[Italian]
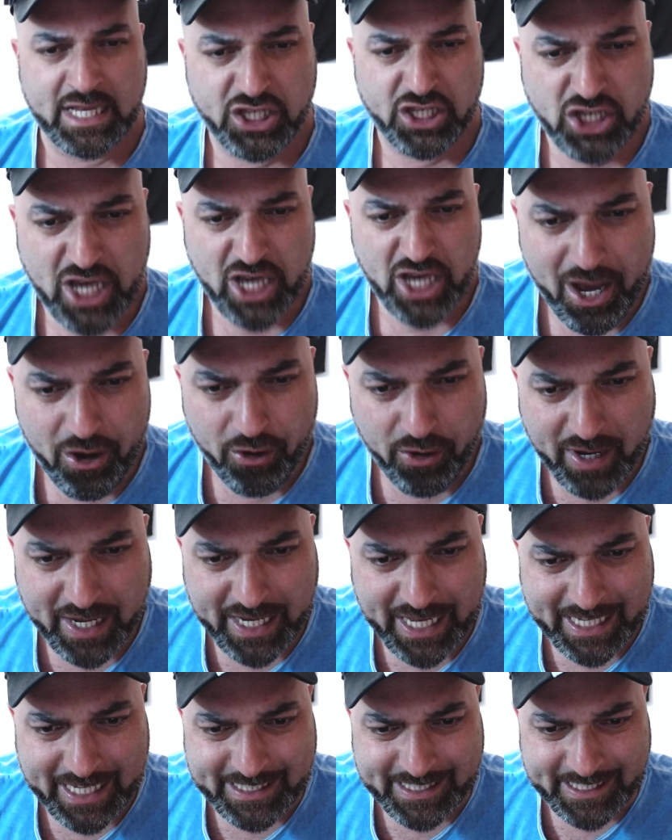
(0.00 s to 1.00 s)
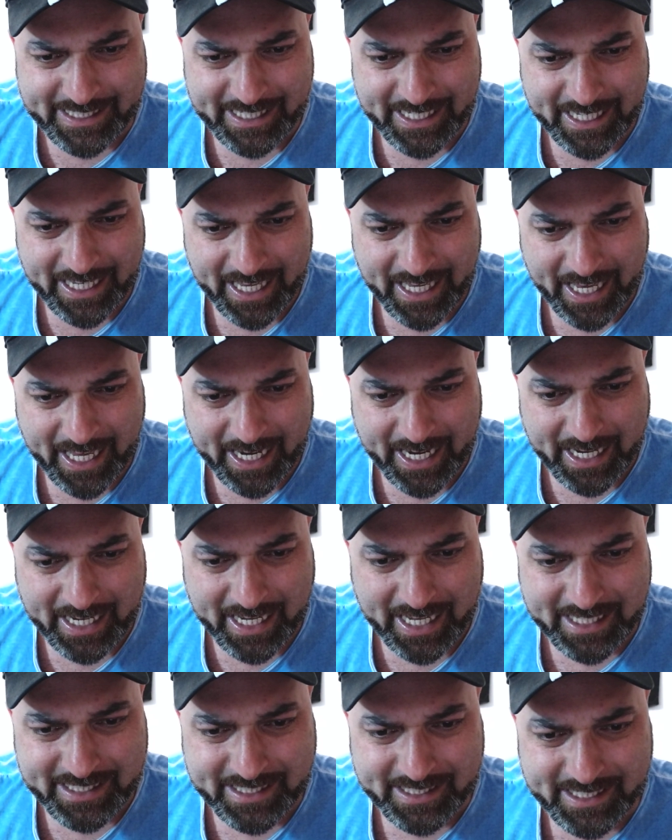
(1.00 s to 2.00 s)
Ciao ragazzi e
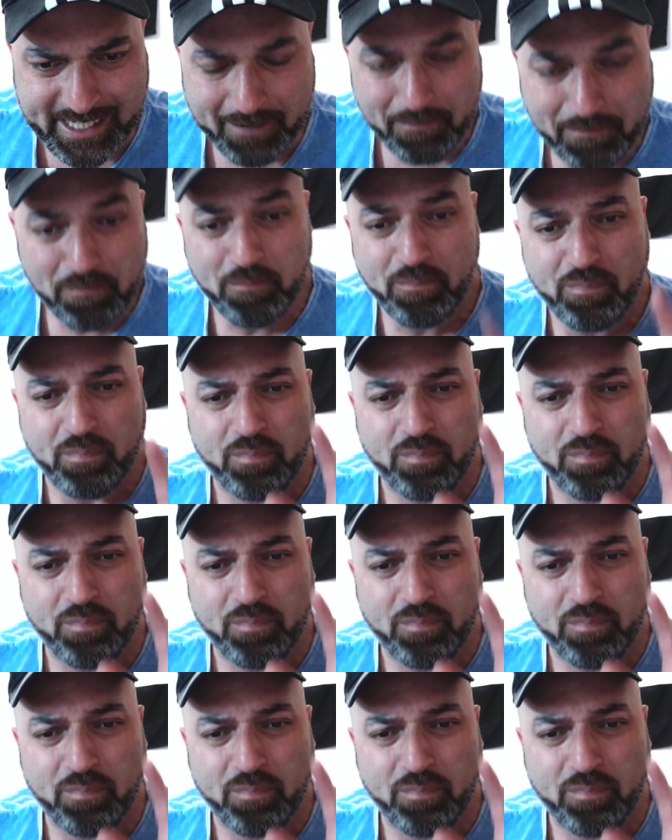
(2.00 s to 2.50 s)
ragazze.